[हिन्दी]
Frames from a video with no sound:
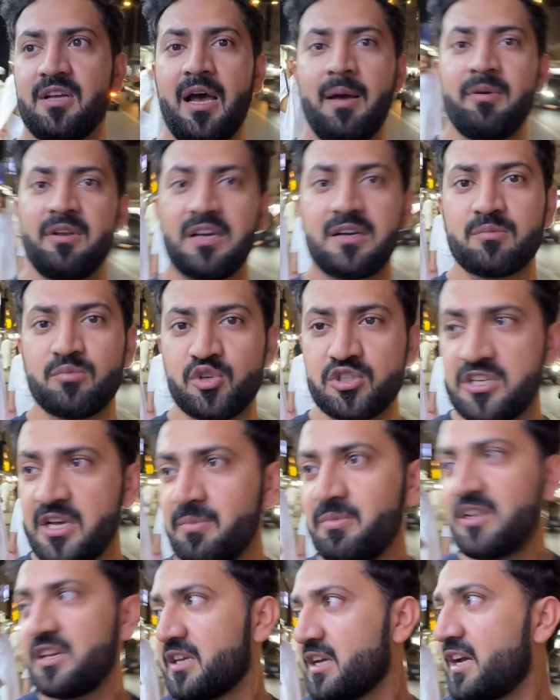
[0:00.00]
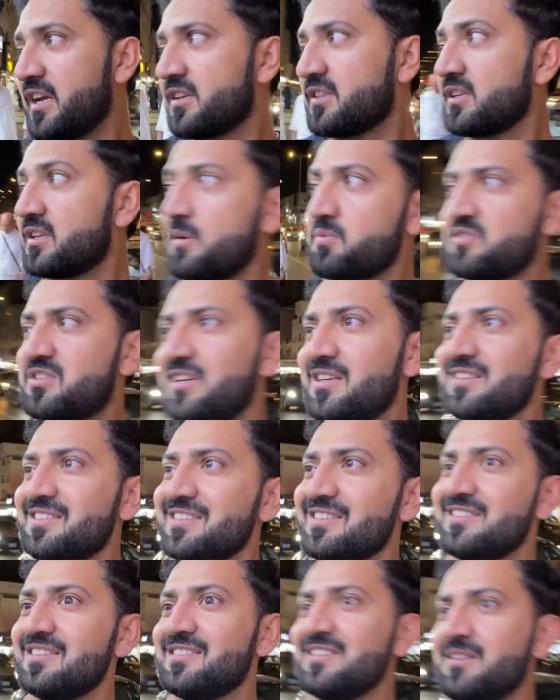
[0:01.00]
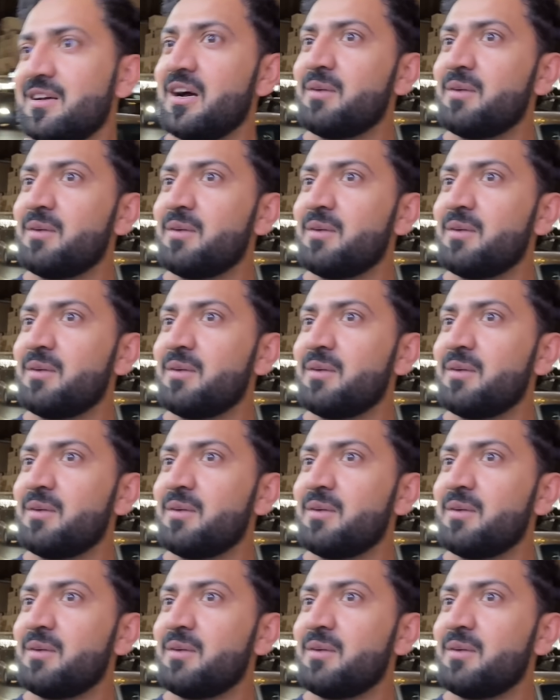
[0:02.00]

अभी तक मुछे भी नहीं आई थी तब से जब